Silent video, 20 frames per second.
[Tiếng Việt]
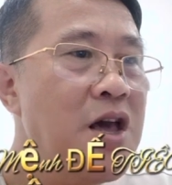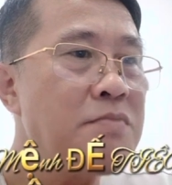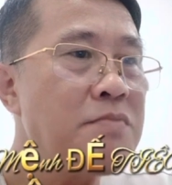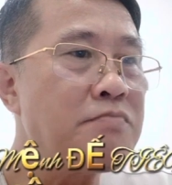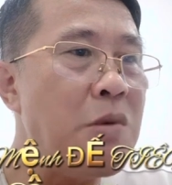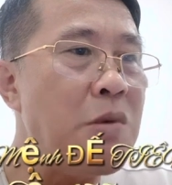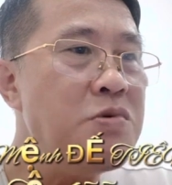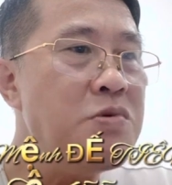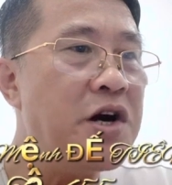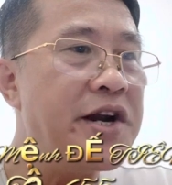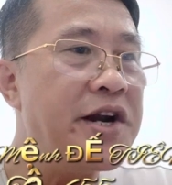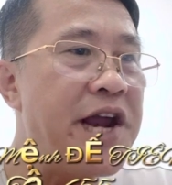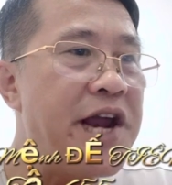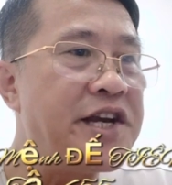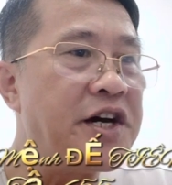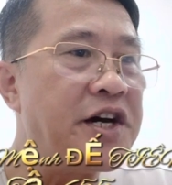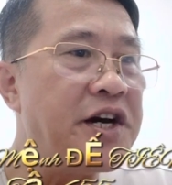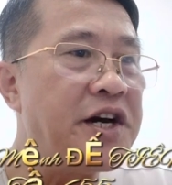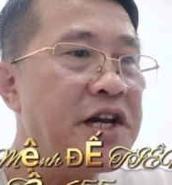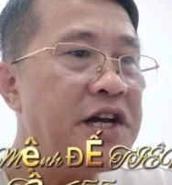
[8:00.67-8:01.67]
Bóng người đầy
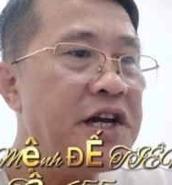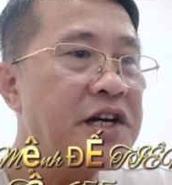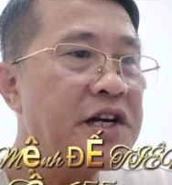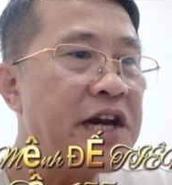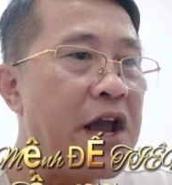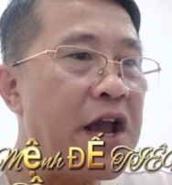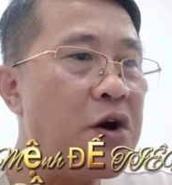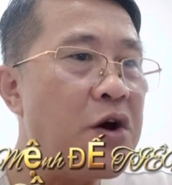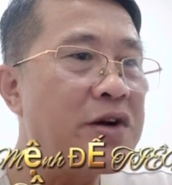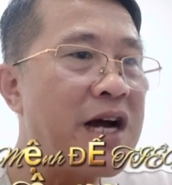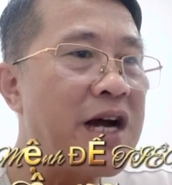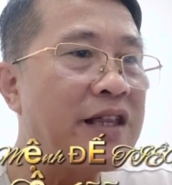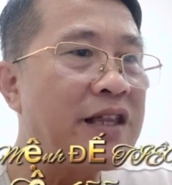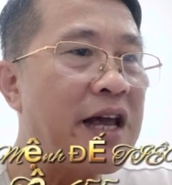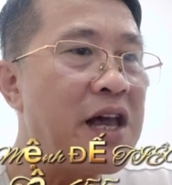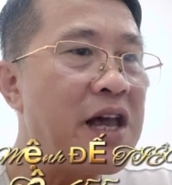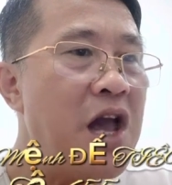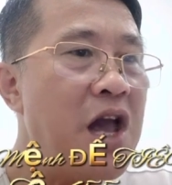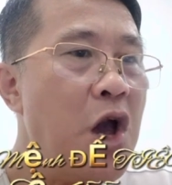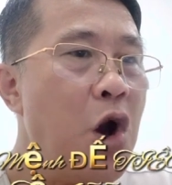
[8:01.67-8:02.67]
trời đều ra
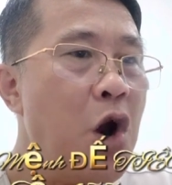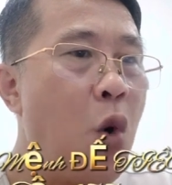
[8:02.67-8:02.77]
tay,